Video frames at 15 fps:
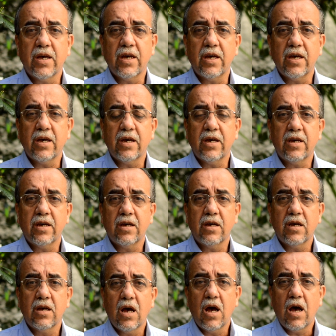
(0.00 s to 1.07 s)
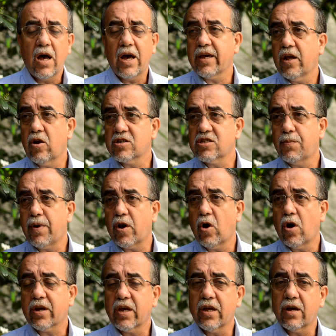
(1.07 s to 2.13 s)
É, aqui a nossa
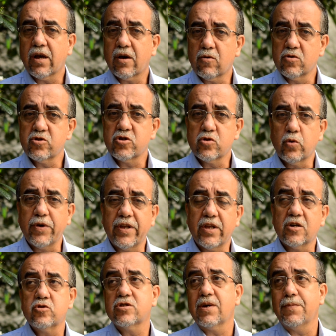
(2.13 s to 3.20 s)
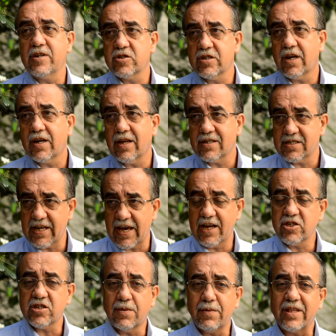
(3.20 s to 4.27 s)
paróquia é constituída justamente da, da
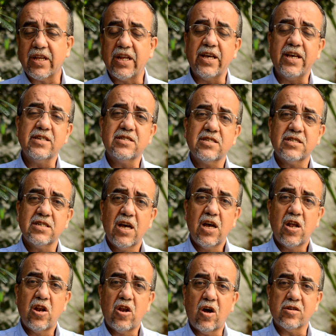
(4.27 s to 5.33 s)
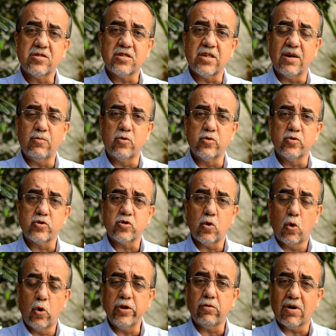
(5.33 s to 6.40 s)
sede, da matriz, nós
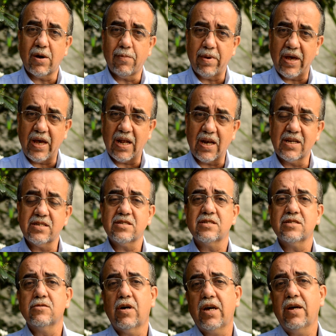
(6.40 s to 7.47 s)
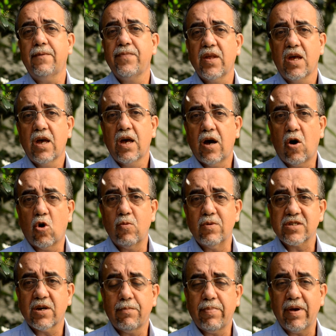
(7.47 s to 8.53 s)
temos oito capelas, né?
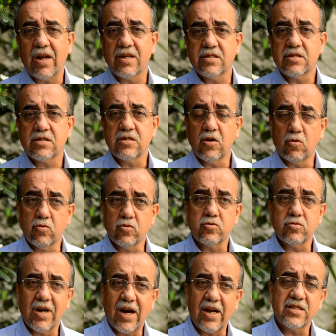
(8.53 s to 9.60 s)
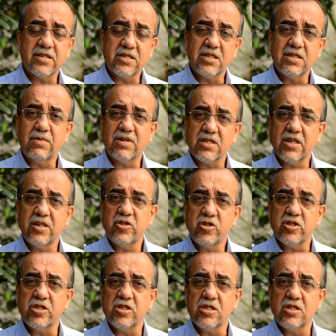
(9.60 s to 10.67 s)
algumas capelas em alguns lugares assim
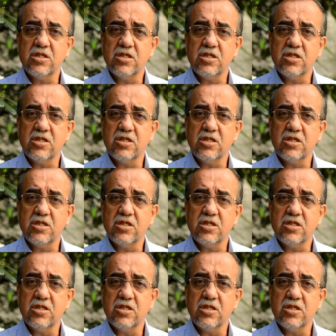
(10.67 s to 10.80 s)
bastante